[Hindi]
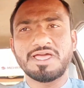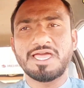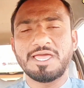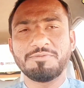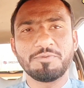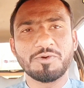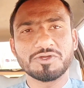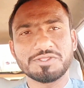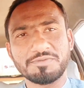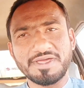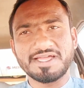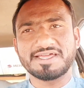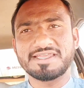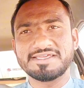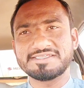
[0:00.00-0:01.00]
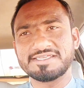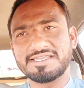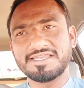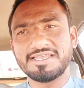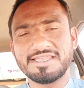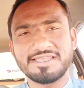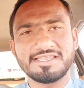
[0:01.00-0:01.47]
है भी बहुत महंगे ना
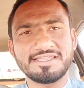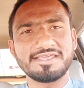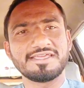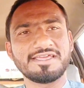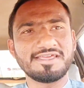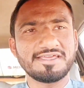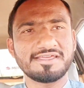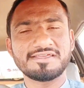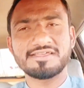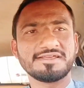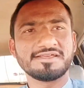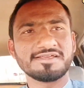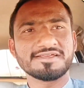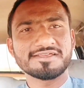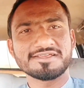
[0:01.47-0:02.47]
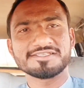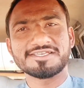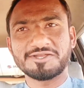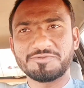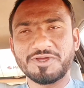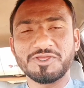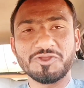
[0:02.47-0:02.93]
इसलिए
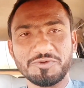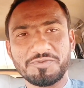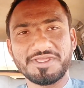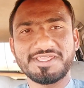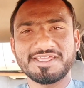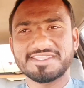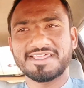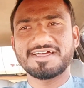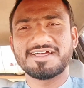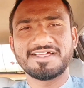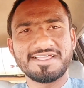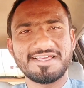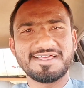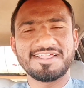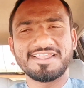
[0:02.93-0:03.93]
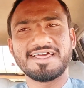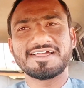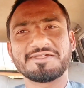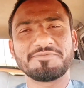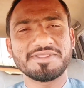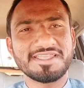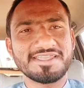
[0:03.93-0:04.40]
किसान भाइयों ने बीजा था लेकिन
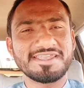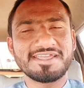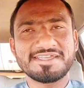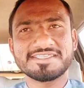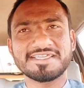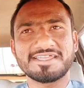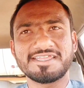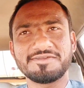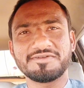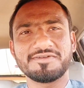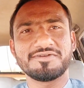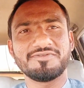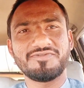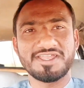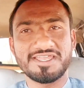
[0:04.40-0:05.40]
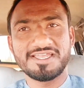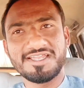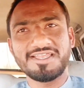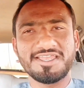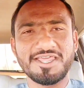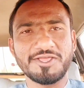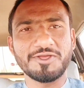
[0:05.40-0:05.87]
पता नहीं रेट इसका नहीं फाइनल
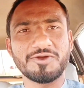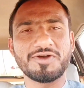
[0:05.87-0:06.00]
नहीं हो